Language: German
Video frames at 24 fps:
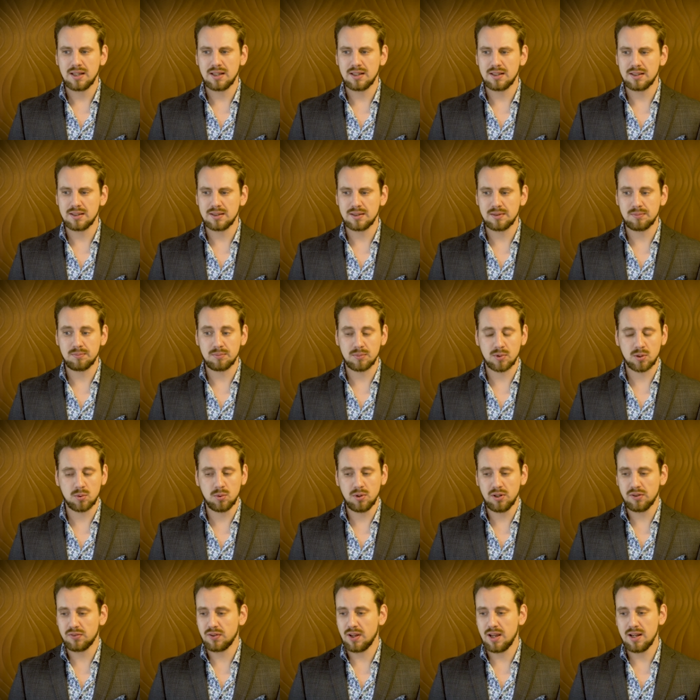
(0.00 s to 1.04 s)
ähm,
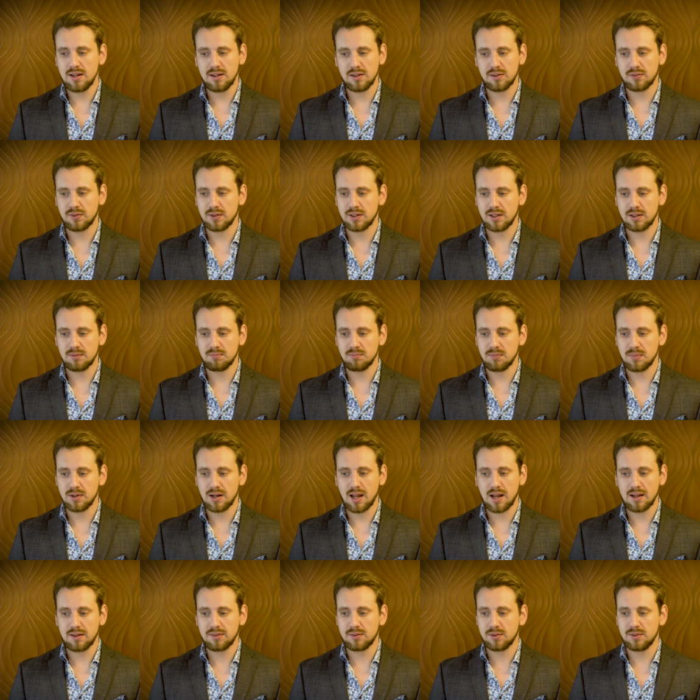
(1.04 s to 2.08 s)
gutes Verhältnis von den
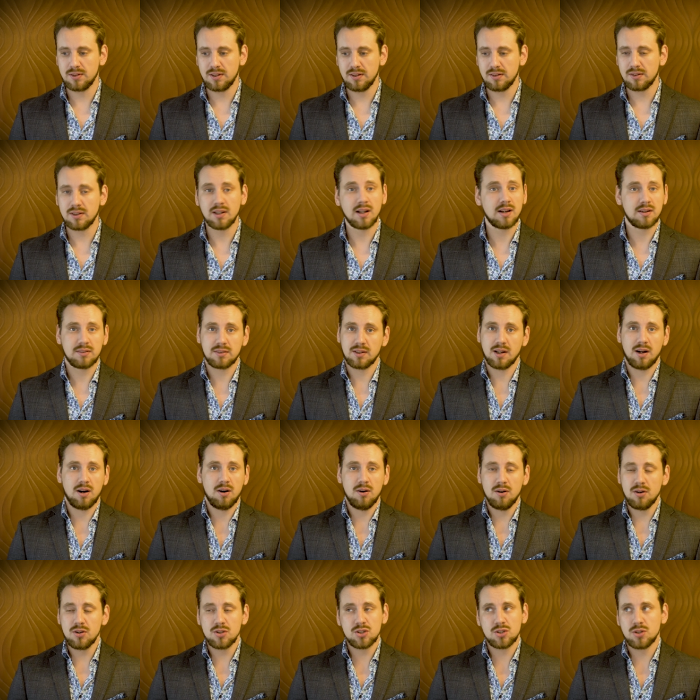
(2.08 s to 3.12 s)
Likes und Dislikes,
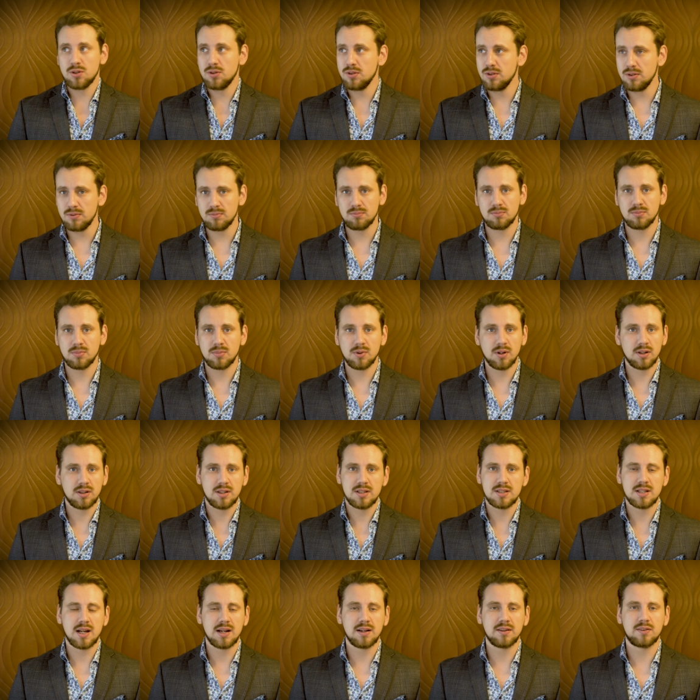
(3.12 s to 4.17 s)
auch schön,
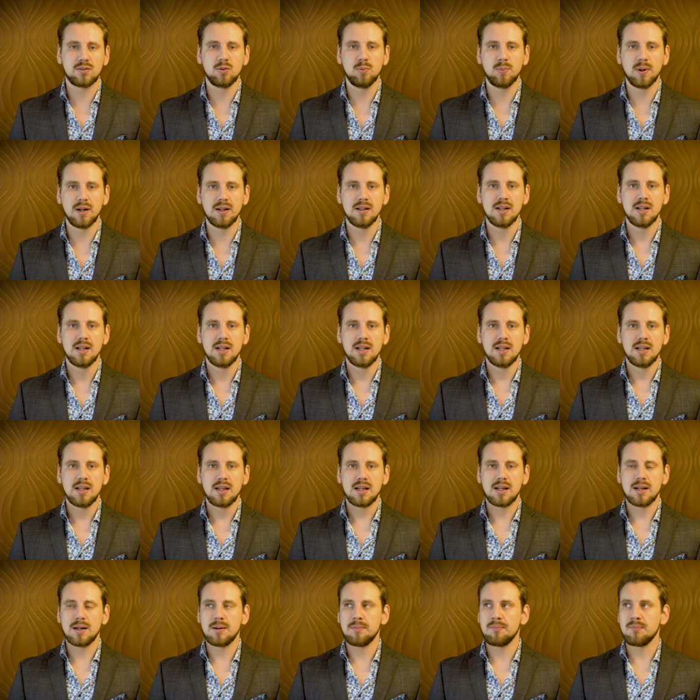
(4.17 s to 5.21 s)
wirklich, alles super.
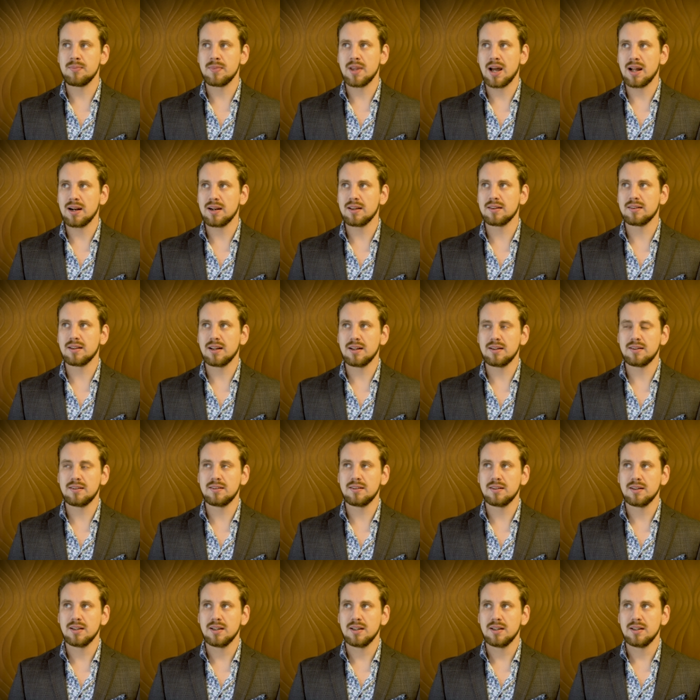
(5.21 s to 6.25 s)
Ähm,
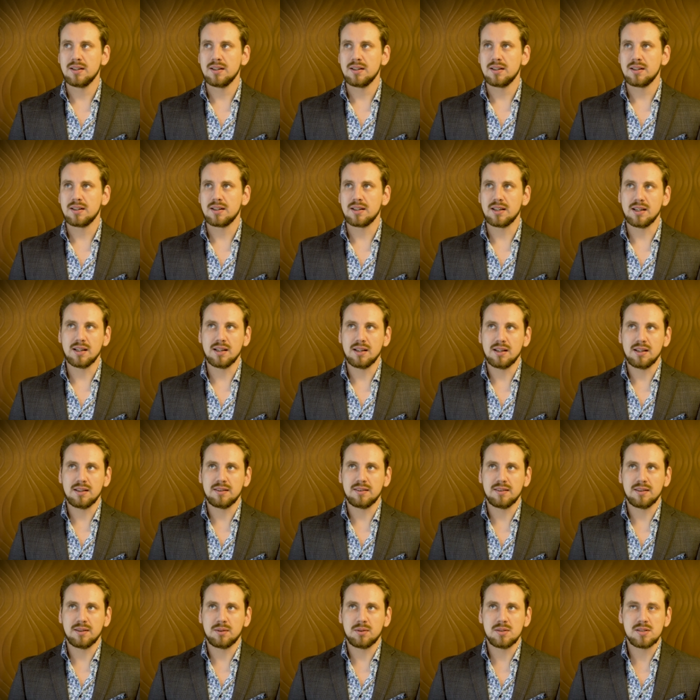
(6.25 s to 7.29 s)
andererseits äh,
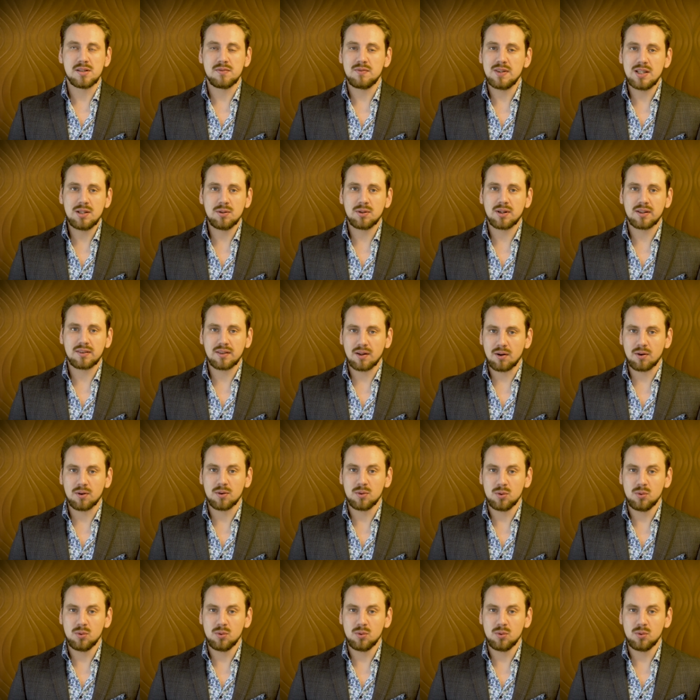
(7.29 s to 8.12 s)
ist es natürlich ein Video, das auch